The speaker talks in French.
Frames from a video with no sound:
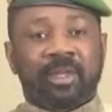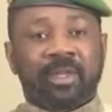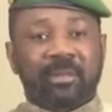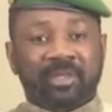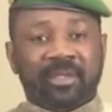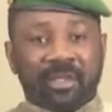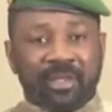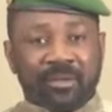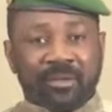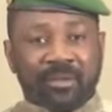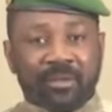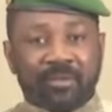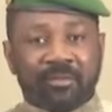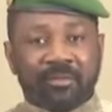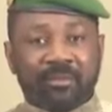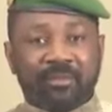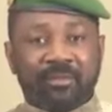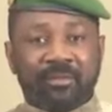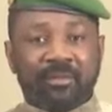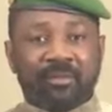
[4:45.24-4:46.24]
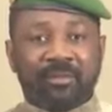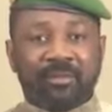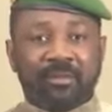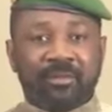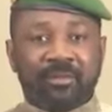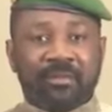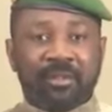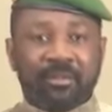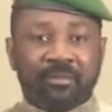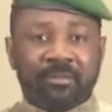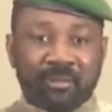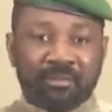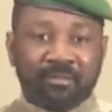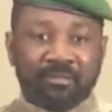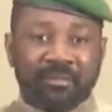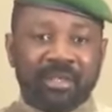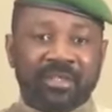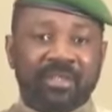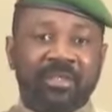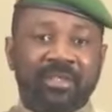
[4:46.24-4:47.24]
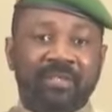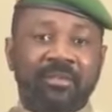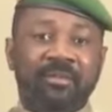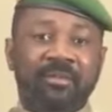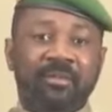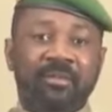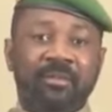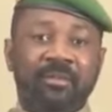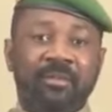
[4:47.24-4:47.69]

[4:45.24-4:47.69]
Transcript: La mise en œuvre des réformes majeures,